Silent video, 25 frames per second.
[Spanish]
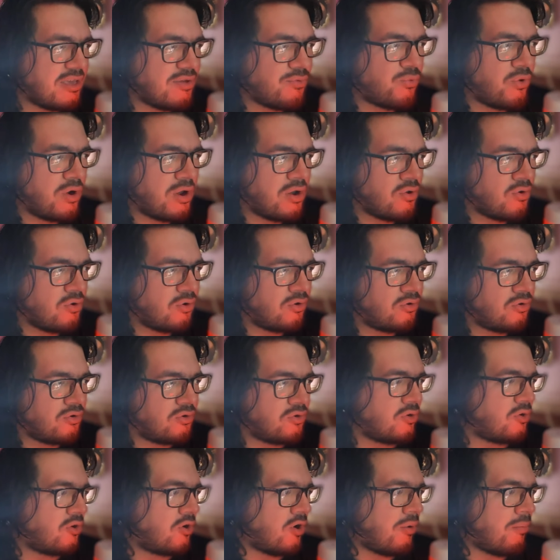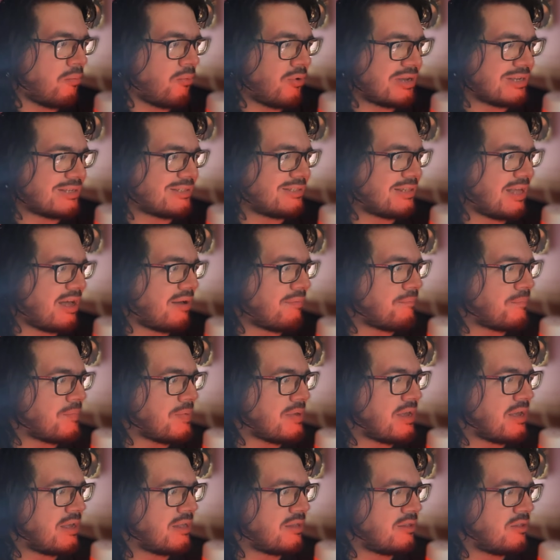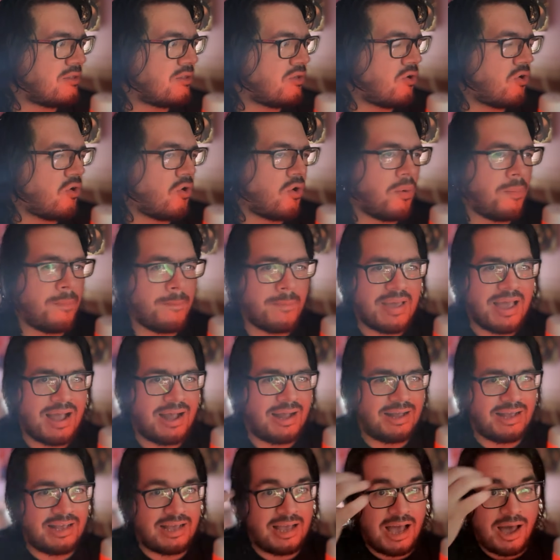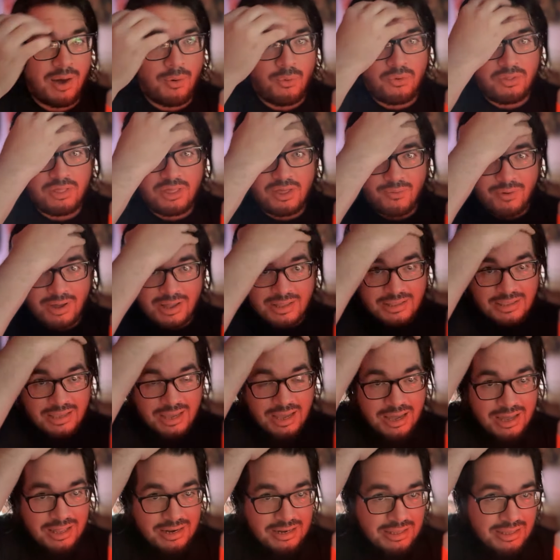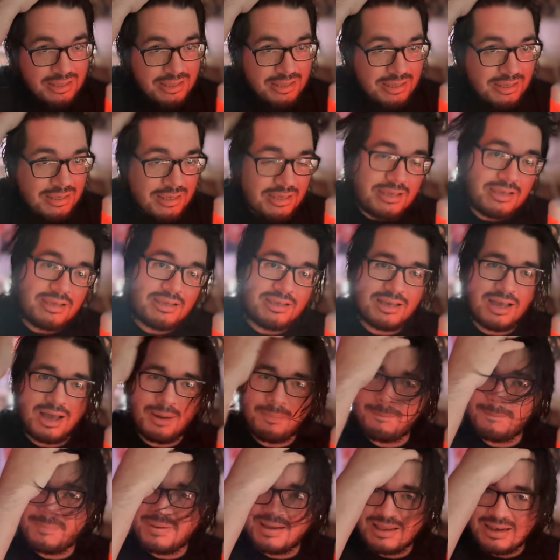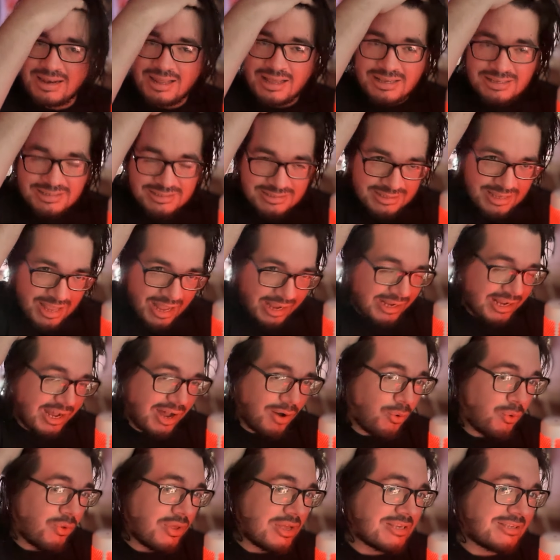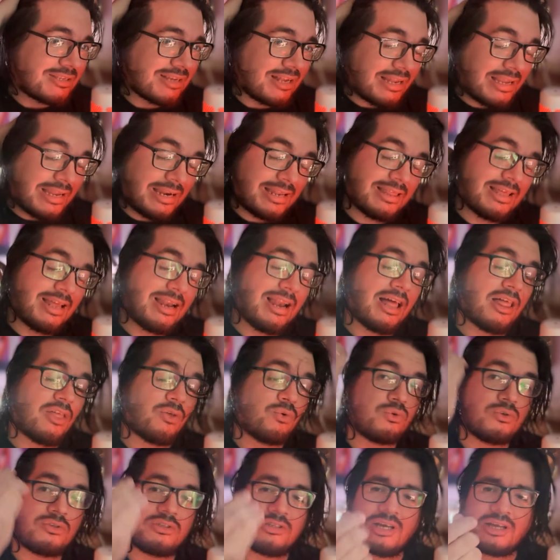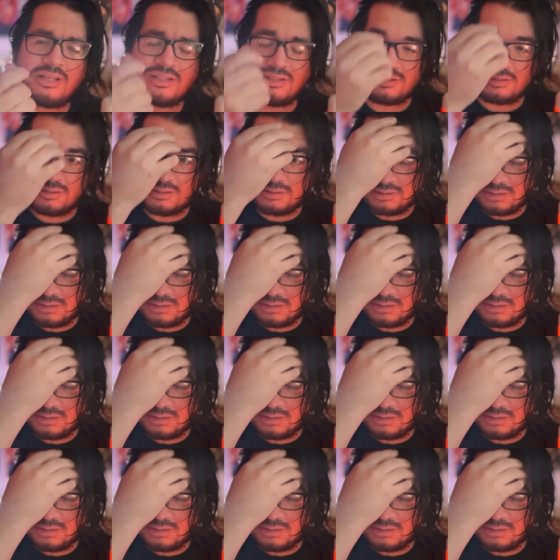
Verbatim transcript: Y bueno, como están viendo, me acabo de bañar y apenas acabo de salir de la ducha.